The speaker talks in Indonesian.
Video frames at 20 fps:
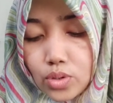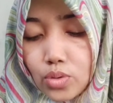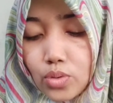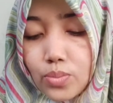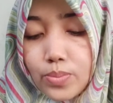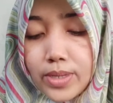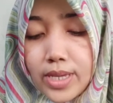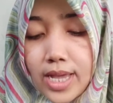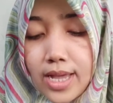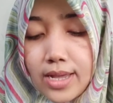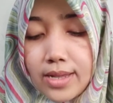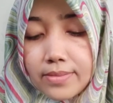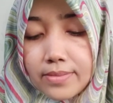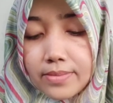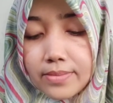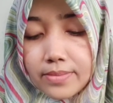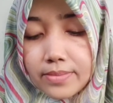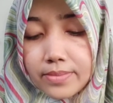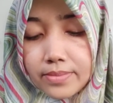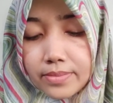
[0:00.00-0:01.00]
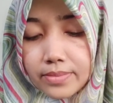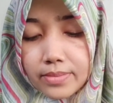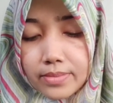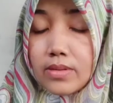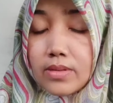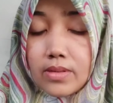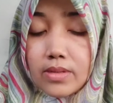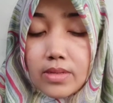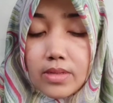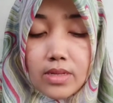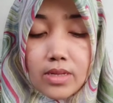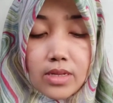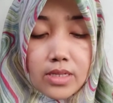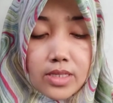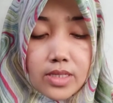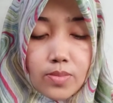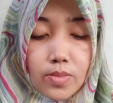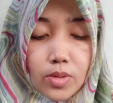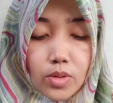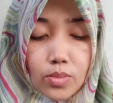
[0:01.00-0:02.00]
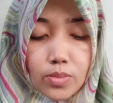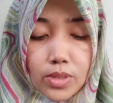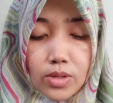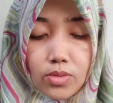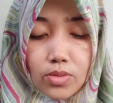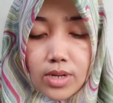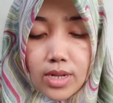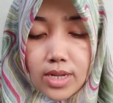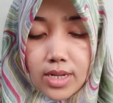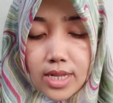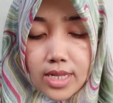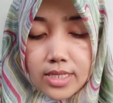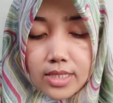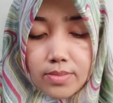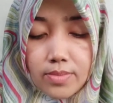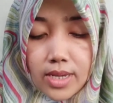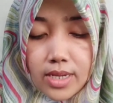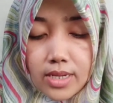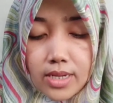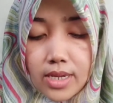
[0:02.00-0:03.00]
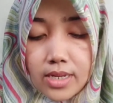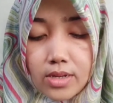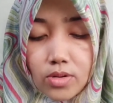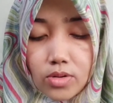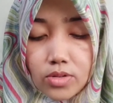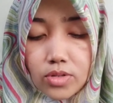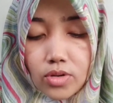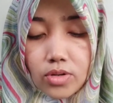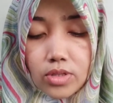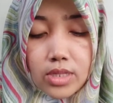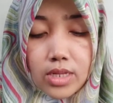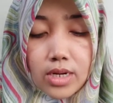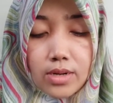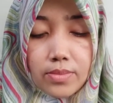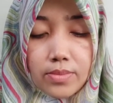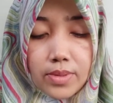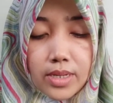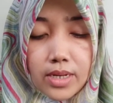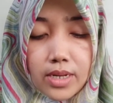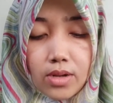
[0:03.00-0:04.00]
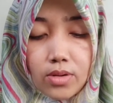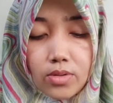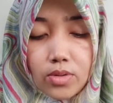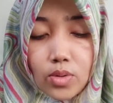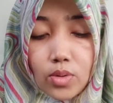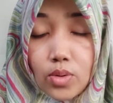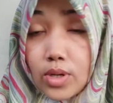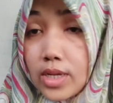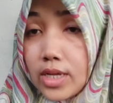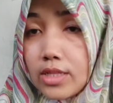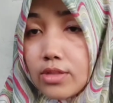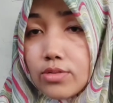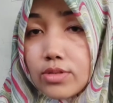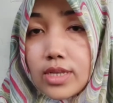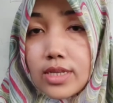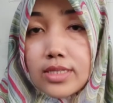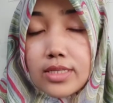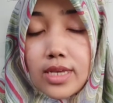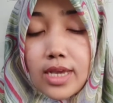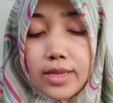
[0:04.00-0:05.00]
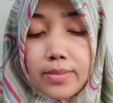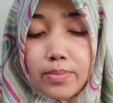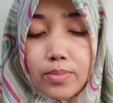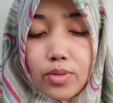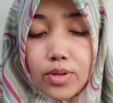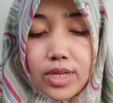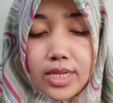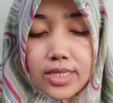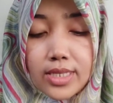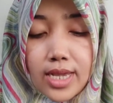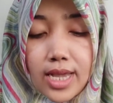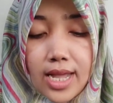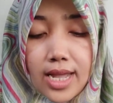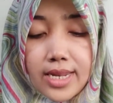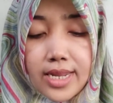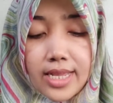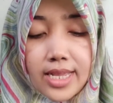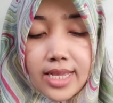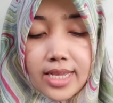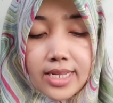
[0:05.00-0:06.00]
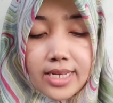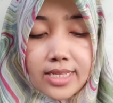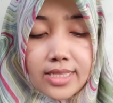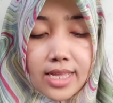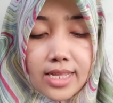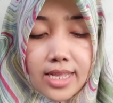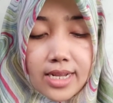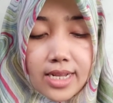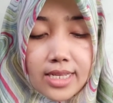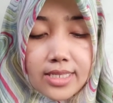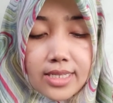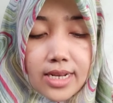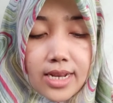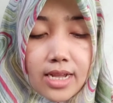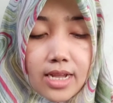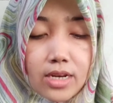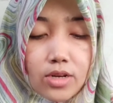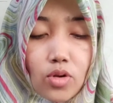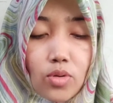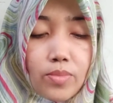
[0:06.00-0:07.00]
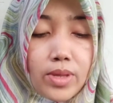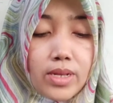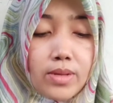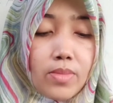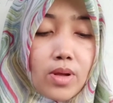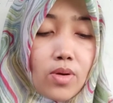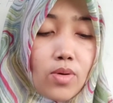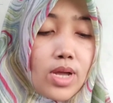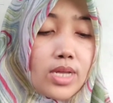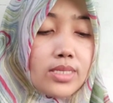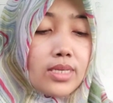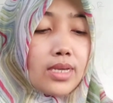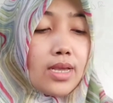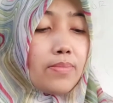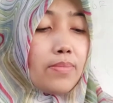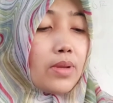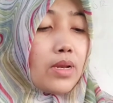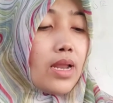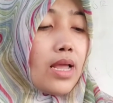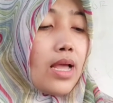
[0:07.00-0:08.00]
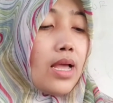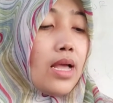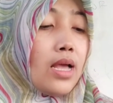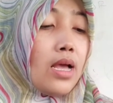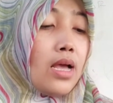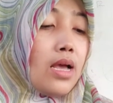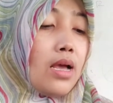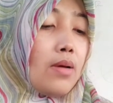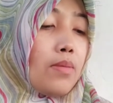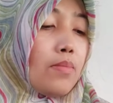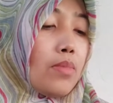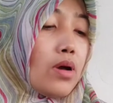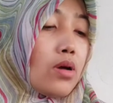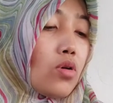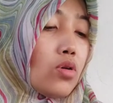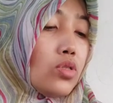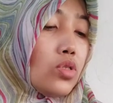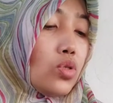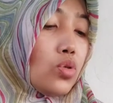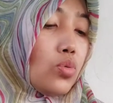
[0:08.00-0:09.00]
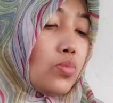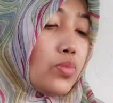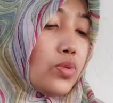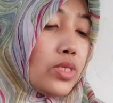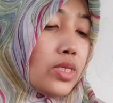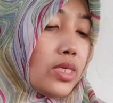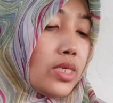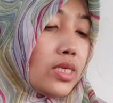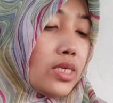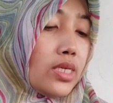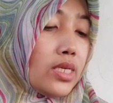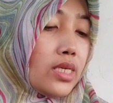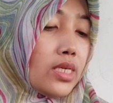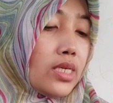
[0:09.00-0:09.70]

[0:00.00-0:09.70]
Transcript: rupiah belum digunakan sebaiknya dikocok terlebih dahulu. Itu saja infonya jika ada yang ingin ditanyakan silahkan komen di bawah jika pernah mengkonsumsi